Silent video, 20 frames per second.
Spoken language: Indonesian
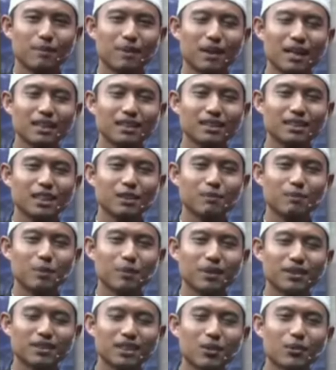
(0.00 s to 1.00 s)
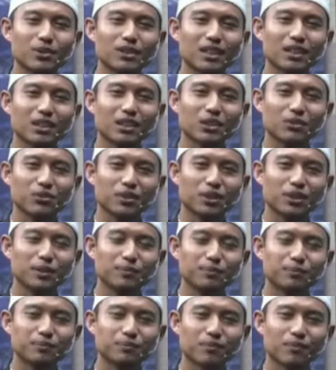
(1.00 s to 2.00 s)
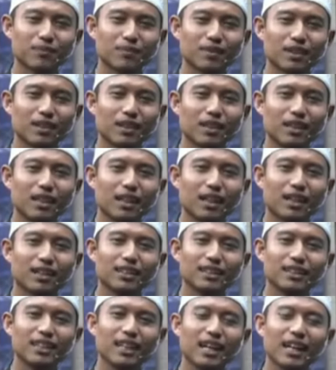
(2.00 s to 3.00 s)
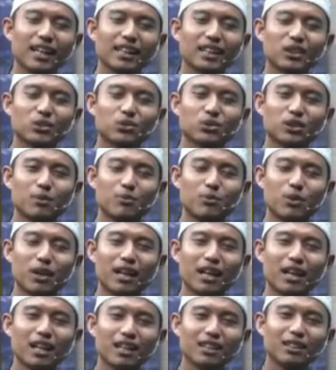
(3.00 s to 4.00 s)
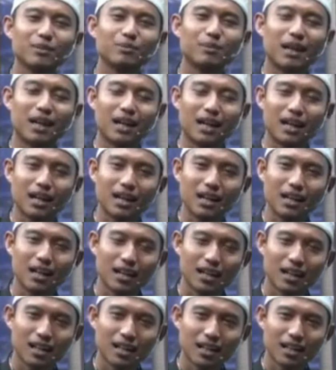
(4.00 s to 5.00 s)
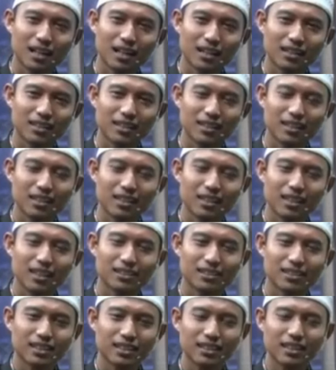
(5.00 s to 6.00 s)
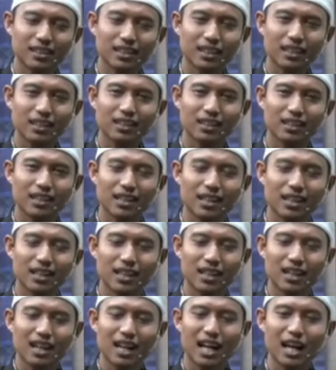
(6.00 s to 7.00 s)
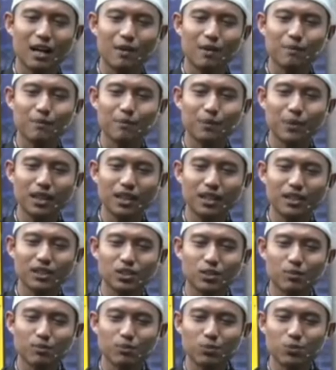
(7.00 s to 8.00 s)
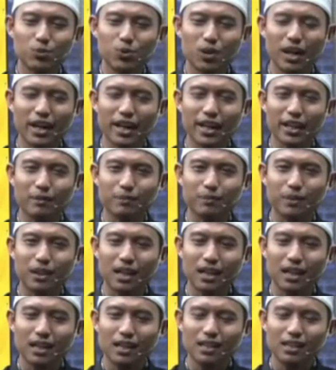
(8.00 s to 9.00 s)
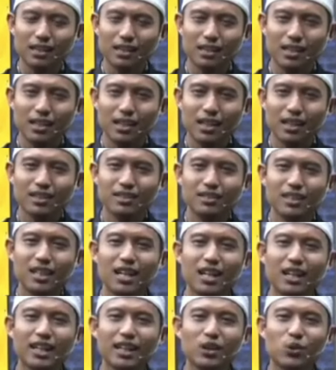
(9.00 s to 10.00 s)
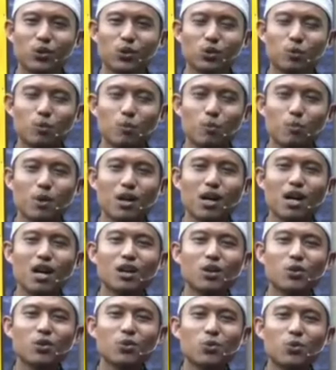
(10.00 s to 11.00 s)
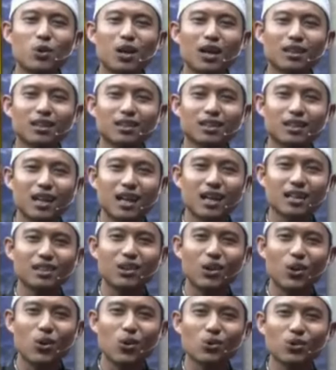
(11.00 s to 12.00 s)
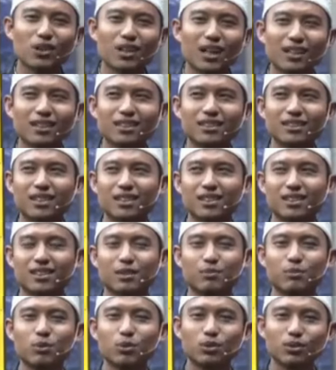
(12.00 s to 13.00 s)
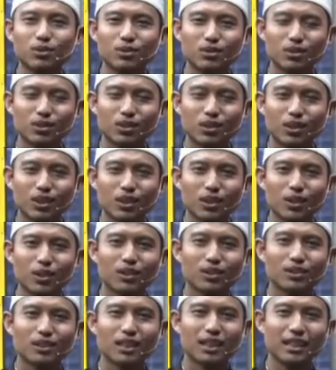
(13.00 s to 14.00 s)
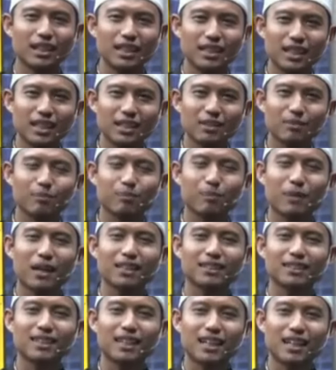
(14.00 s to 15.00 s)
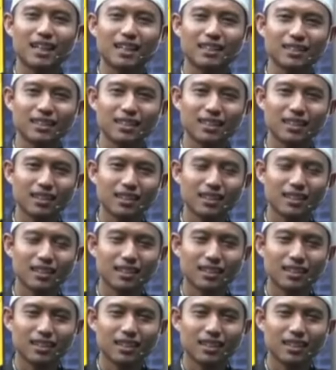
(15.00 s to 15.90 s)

maka di sini pemirsa Wesal TV ketika kita sudah mulai lemah segera ambil sebuah herba yang ikut menguatkan organ tersebut dan ingat pantangannya